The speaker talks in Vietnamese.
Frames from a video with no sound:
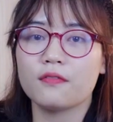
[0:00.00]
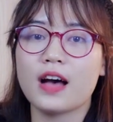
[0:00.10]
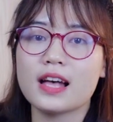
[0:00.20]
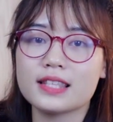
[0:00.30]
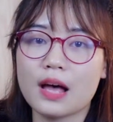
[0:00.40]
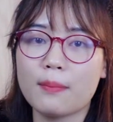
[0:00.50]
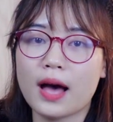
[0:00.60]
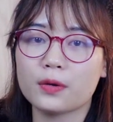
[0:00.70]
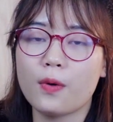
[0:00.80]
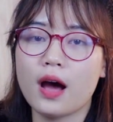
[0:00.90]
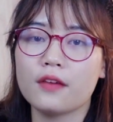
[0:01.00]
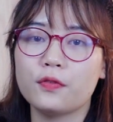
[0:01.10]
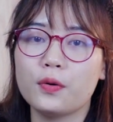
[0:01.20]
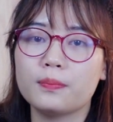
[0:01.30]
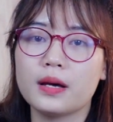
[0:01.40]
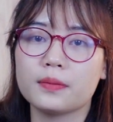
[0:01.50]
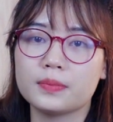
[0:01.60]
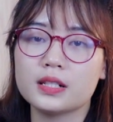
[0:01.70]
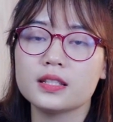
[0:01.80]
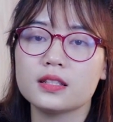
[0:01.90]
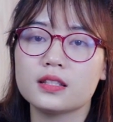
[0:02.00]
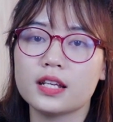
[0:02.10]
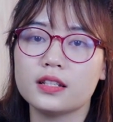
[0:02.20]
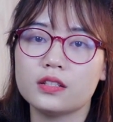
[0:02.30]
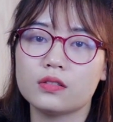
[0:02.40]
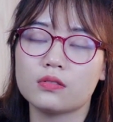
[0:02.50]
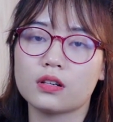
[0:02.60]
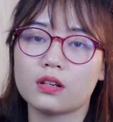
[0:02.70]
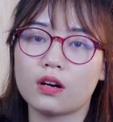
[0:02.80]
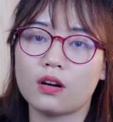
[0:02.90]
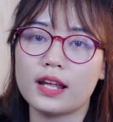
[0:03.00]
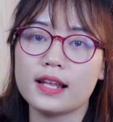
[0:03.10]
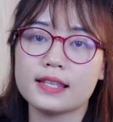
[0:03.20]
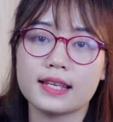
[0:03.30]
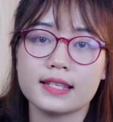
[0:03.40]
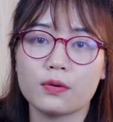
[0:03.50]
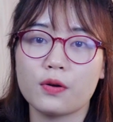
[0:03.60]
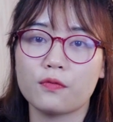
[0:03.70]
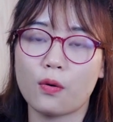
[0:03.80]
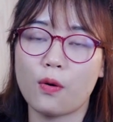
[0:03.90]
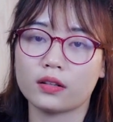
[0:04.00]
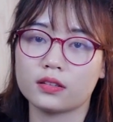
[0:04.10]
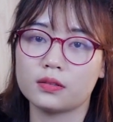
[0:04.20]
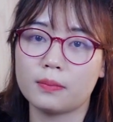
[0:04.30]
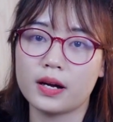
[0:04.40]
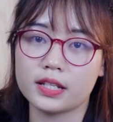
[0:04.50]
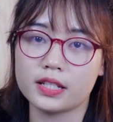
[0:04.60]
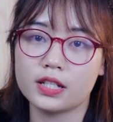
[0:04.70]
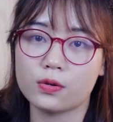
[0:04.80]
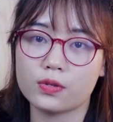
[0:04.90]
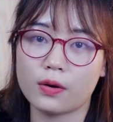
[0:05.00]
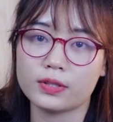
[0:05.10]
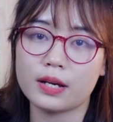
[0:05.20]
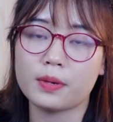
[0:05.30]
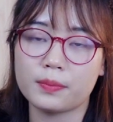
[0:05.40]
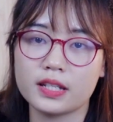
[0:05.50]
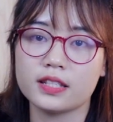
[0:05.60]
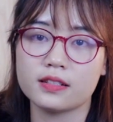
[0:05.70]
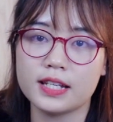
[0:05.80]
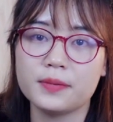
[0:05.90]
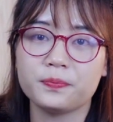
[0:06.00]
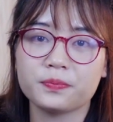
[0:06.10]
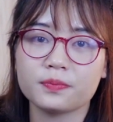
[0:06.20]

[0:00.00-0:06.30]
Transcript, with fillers: Và giá bán của iPhone bảy Plus trên thị trường có lẽ là sẽ dao động vào khoảng từ bảy triệu sáu trăm năm mươi nghìn trở lên.